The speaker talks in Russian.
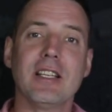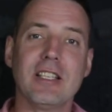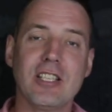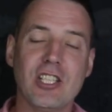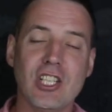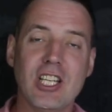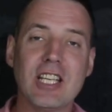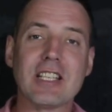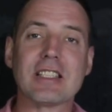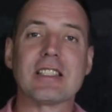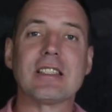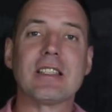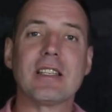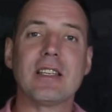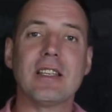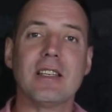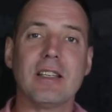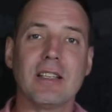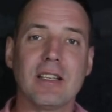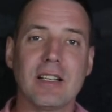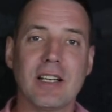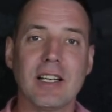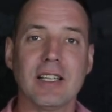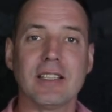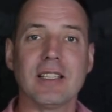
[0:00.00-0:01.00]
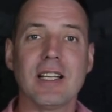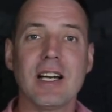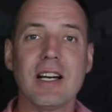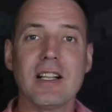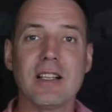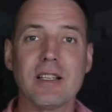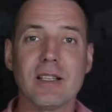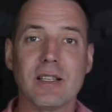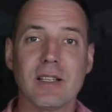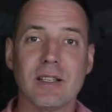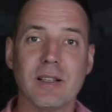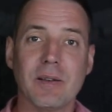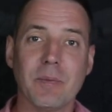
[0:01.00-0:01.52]
честный
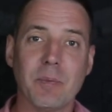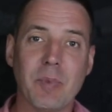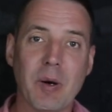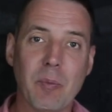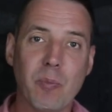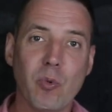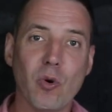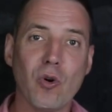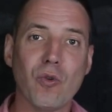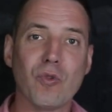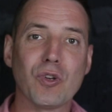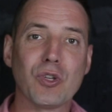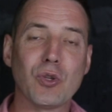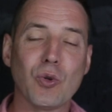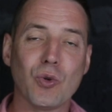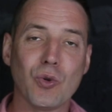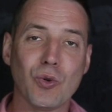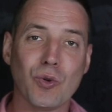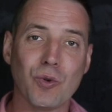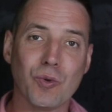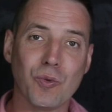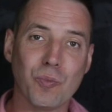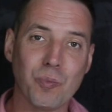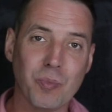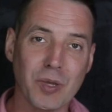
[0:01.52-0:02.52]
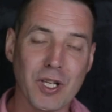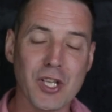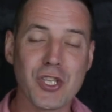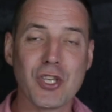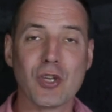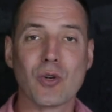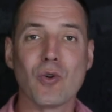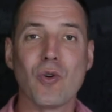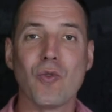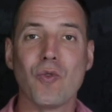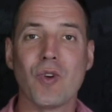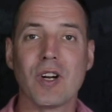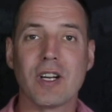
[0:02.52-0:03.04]
канал по поводу
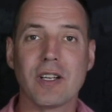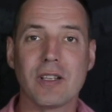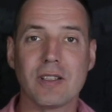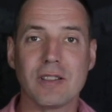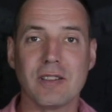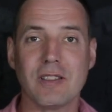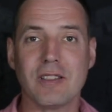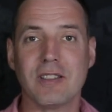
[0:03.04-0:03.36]
планировок,